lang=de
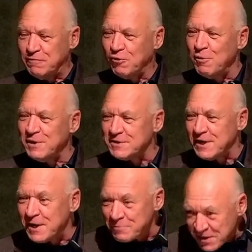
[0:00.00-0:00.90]
Und ich freue mich
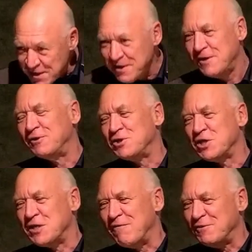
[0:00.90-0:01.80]
sehr,
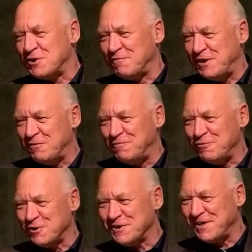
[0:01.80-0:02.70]
Richard Evans, auf Ihren
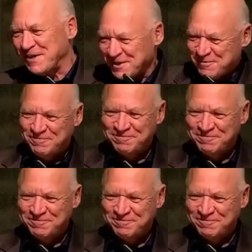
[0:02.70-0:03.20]
Vortrag.